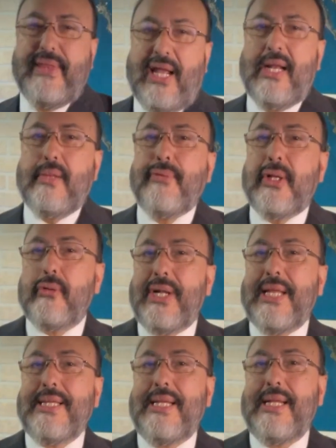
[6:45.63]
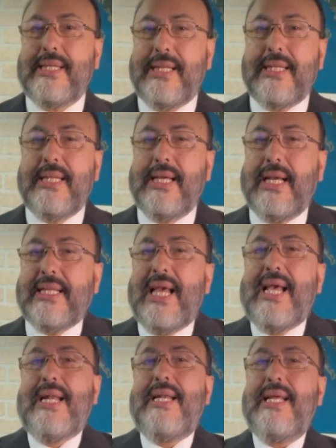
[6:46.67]
Las personas kinestésicas
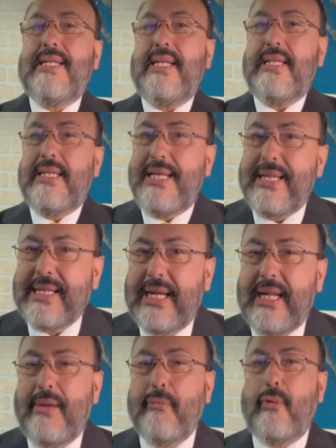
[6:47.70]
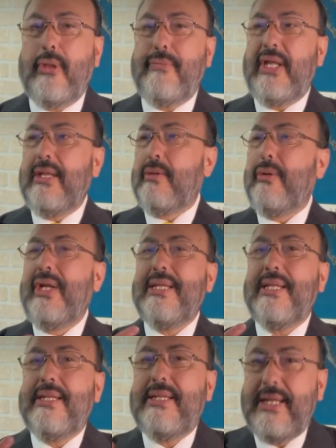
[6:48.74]
necesitan el movimiento,
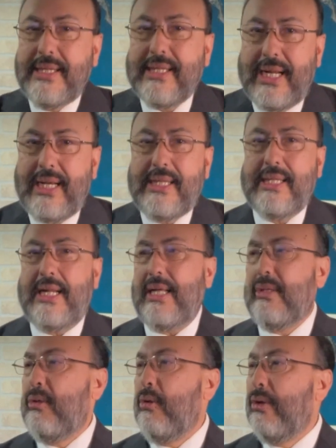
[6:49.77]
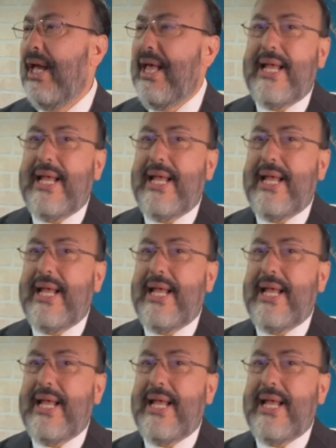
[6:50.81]
necesitan la interacción,